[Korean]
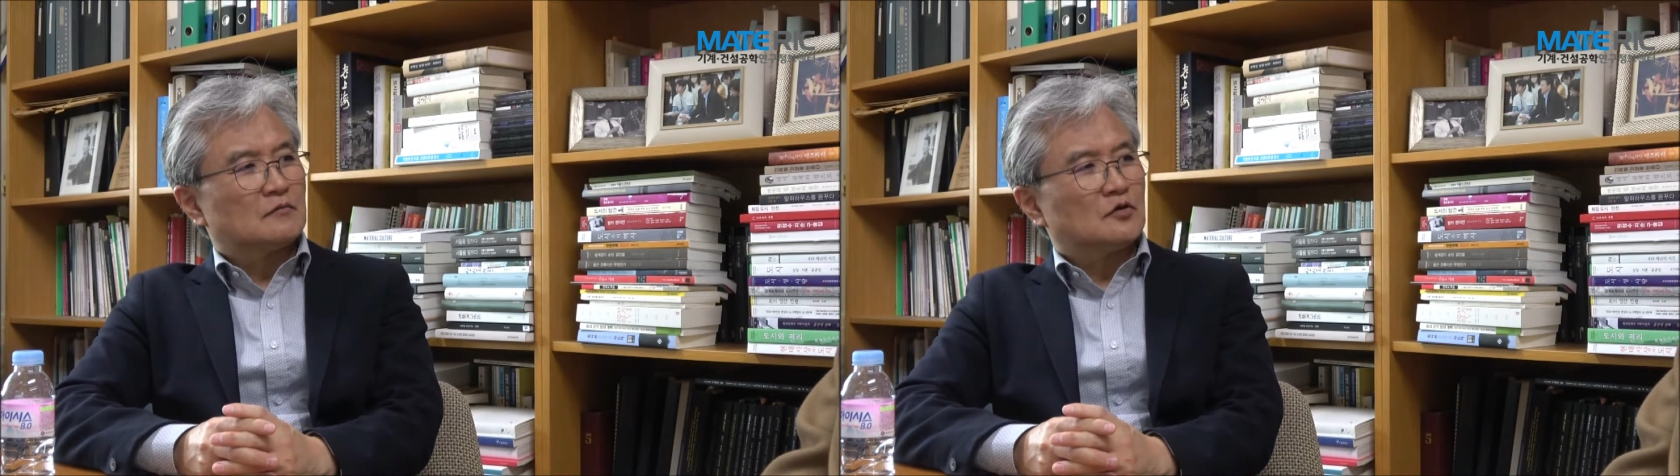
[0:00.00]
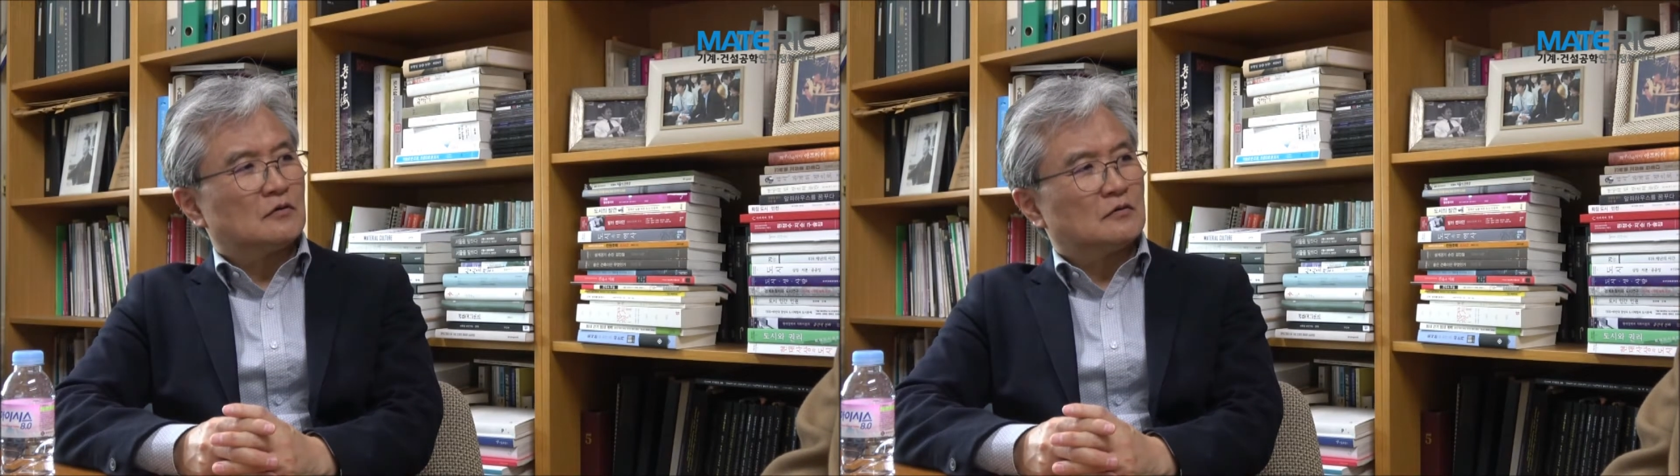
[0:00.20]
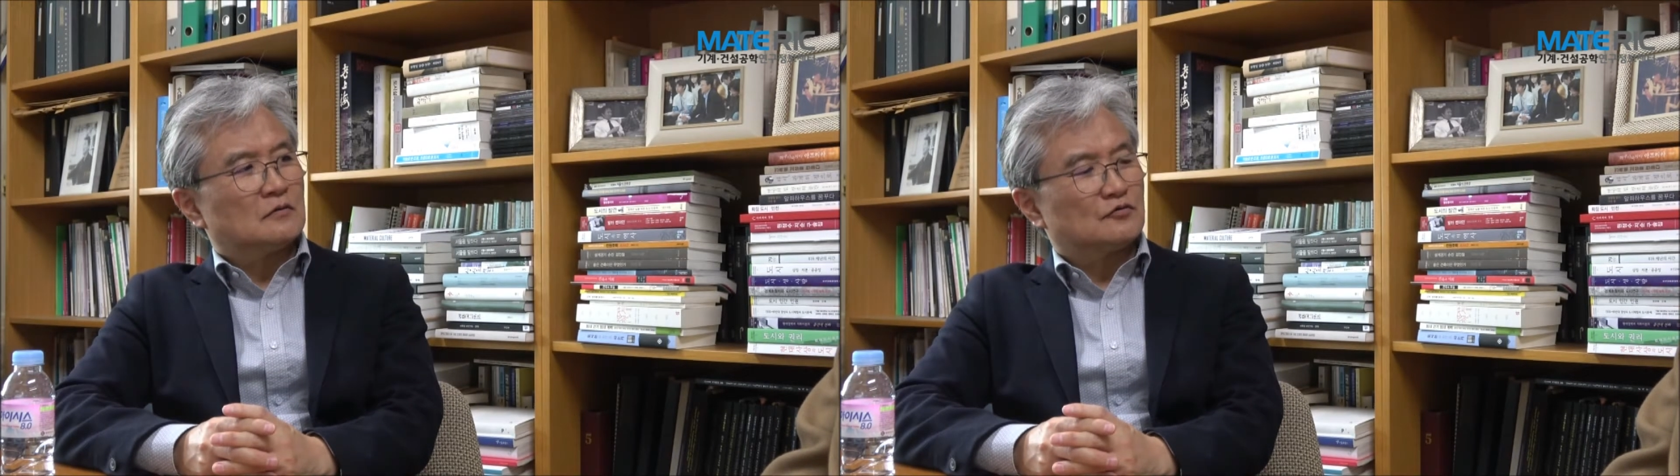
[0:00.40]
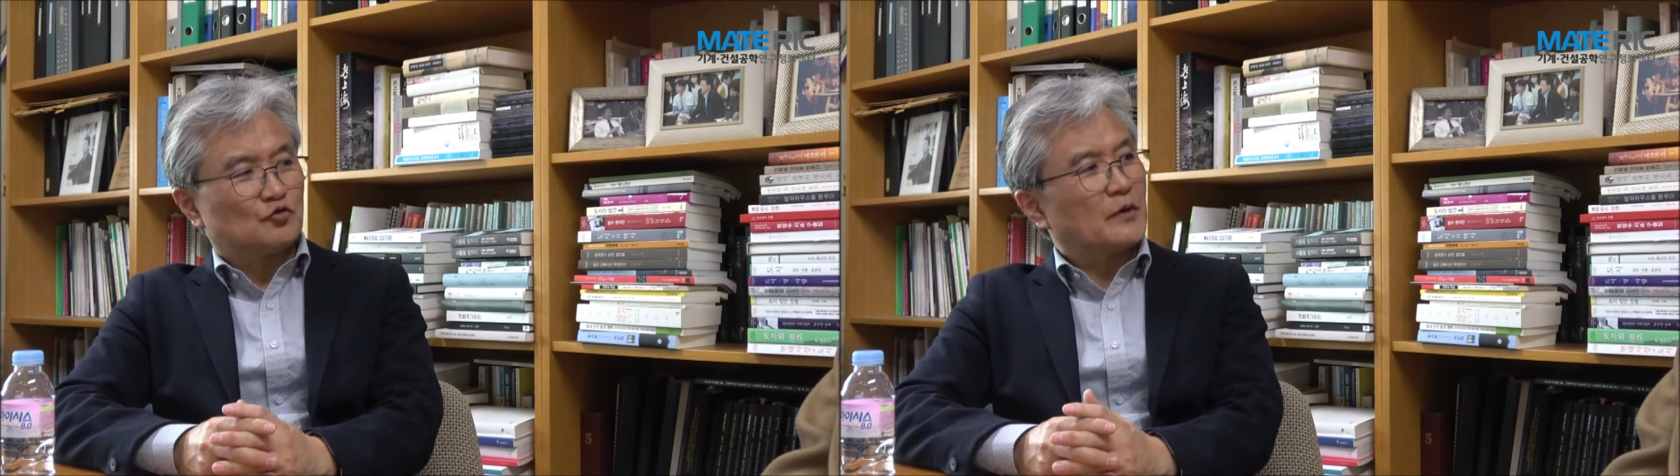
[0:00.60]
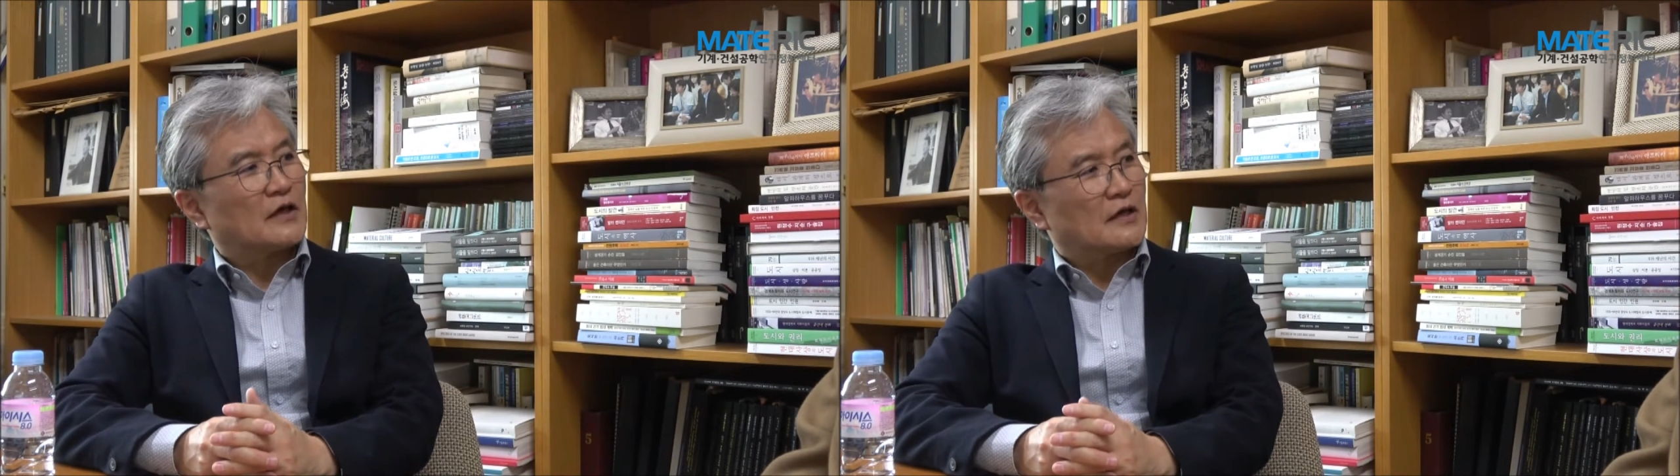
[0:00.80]
뭐
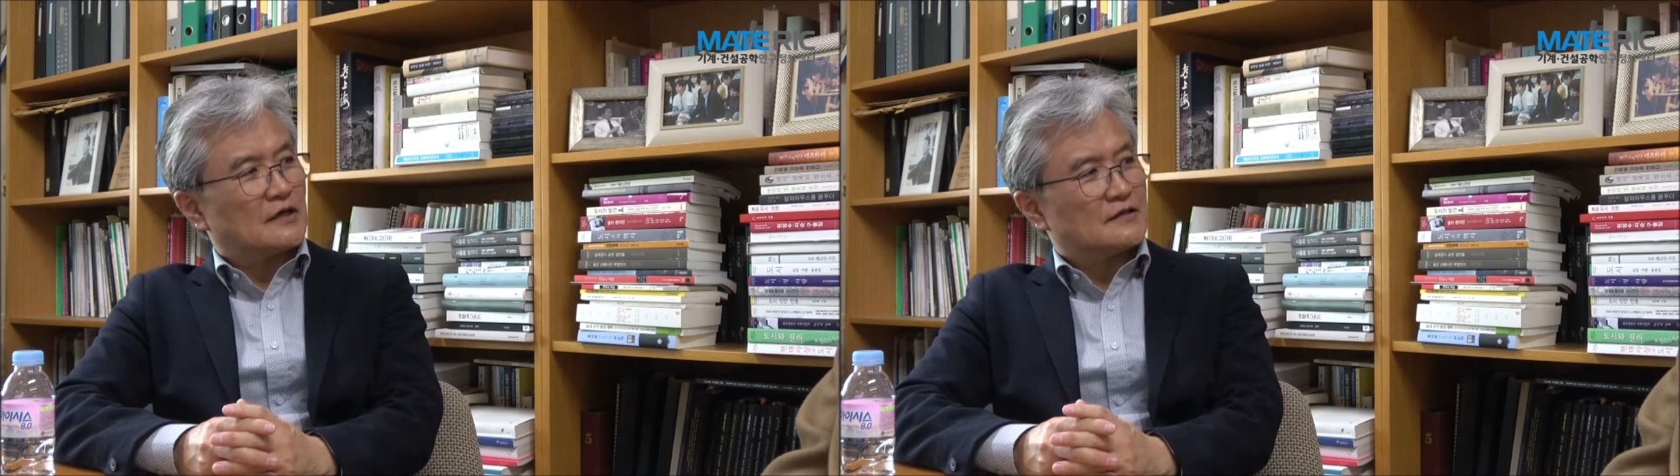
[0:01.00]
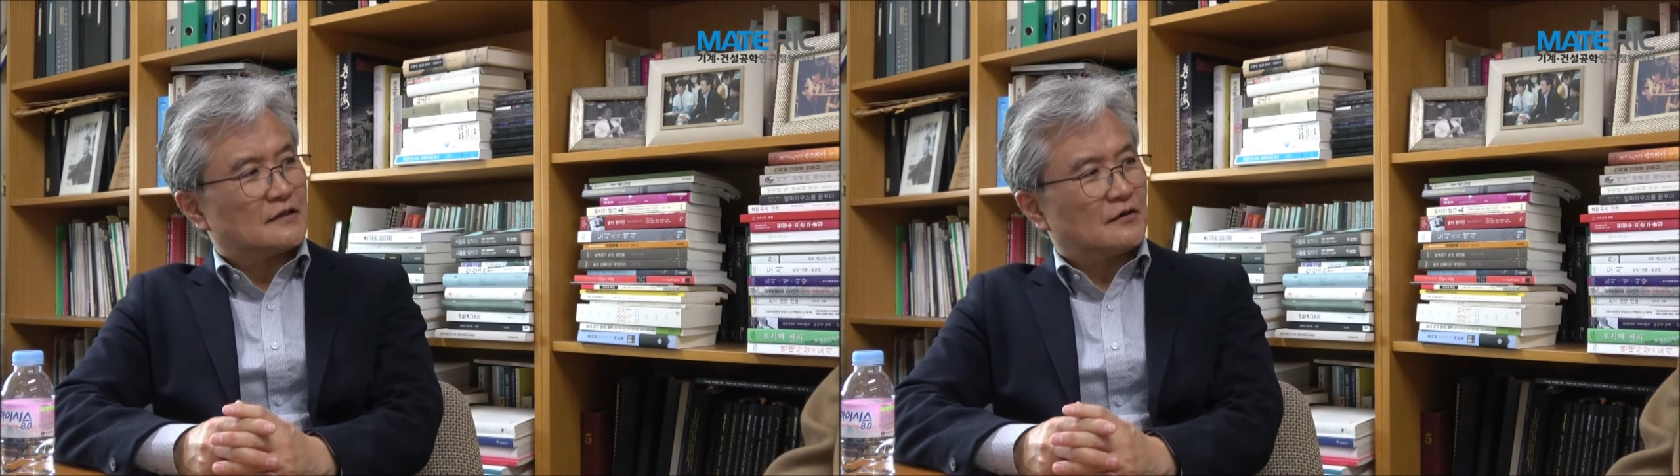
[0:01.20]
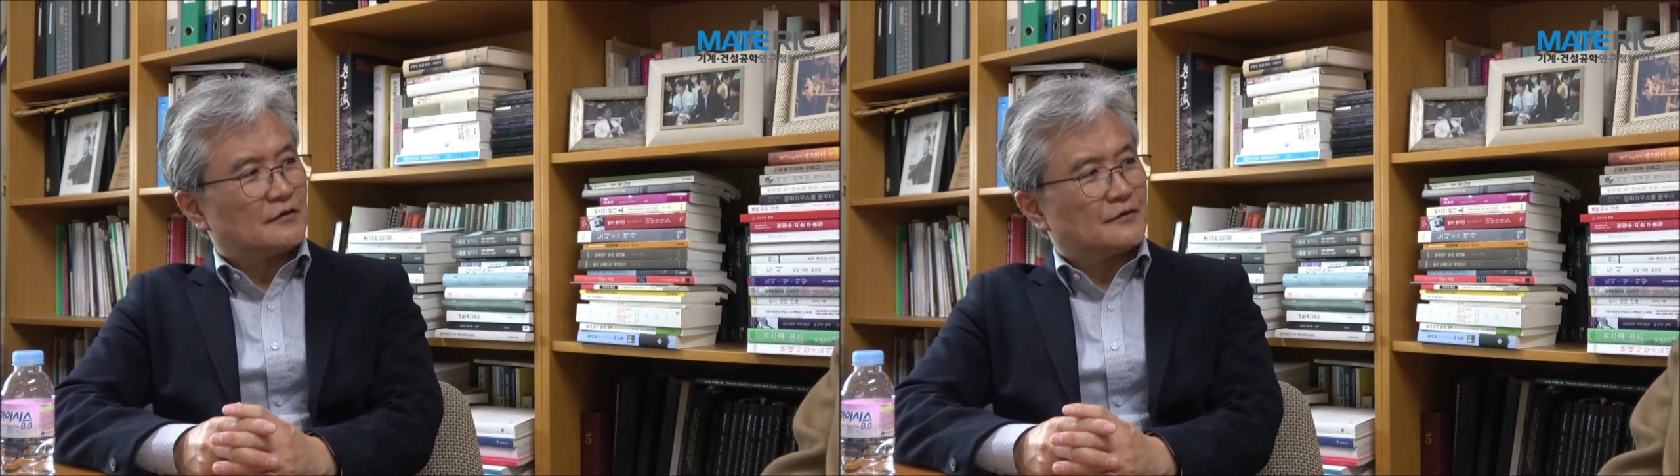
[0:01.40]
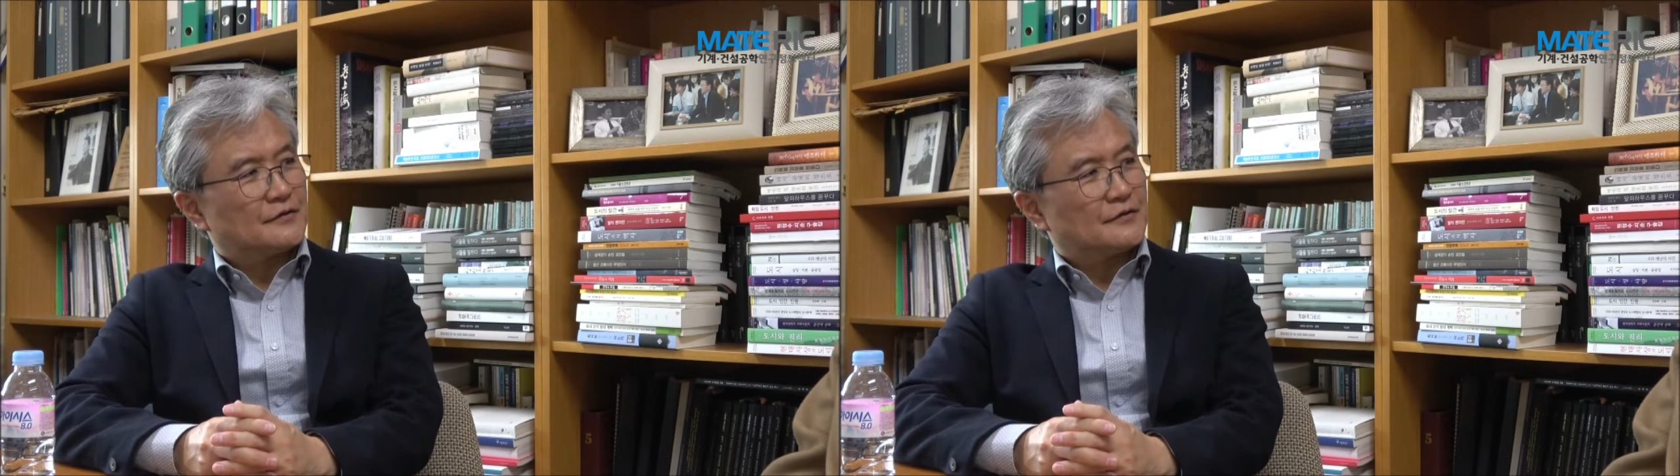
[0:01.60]
수백 개가 있어요.